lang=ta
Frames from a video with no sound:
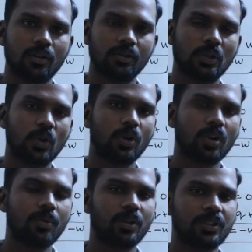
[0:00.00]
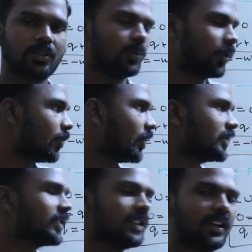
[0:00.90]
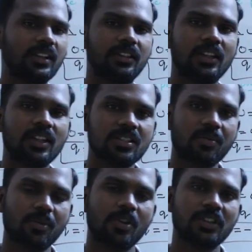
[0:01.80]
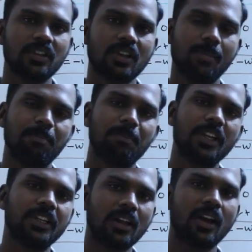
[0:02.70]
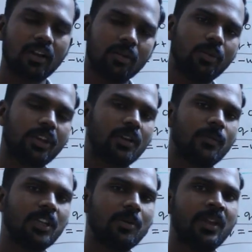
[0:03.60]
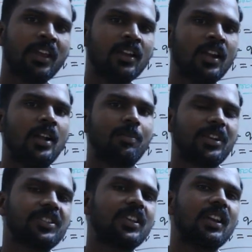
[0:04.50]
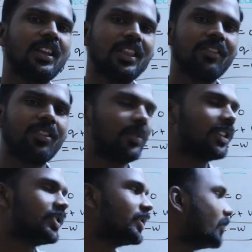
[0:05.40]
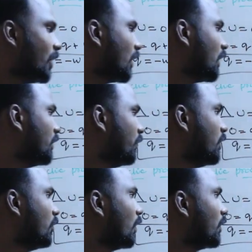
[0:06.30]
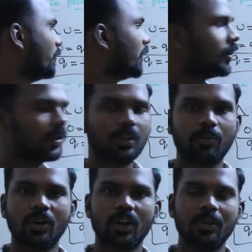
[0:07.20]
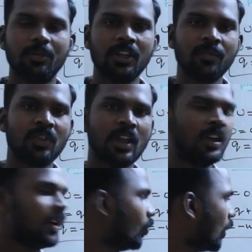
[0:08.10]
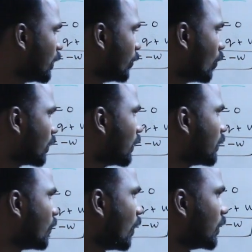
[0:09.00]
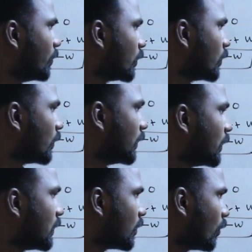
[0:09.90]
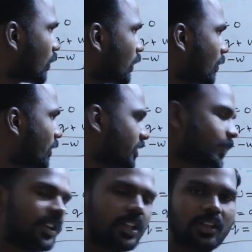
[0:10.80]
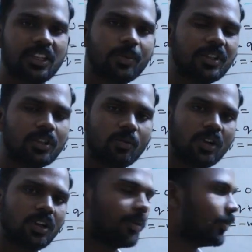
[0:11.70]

இருக்கும் த்ரூ அவுட் த ப்ராசஸ் ஒரு ப்ராசஸ் நடக்குது அந்த ப்ராசஸ் கம்ப்ளீட்டாக நடந்து முடிக்கிற வரைக்குமே ப்ரெஷரில் எந்த விதமான சேஞ்சுமே நடக்காது வி ஒன்லேருந்து வீட்டுக்கு அது போனாலுமே வால்யூம் ஒன்னுலேருந்து வால்யூம் டூக்கு வந்து இந்த ஒர்க்கை நம்ம எக்ஸ்பெண்டிங் எக்ஸ்பென்ஷன் ஒர்க் நம்ம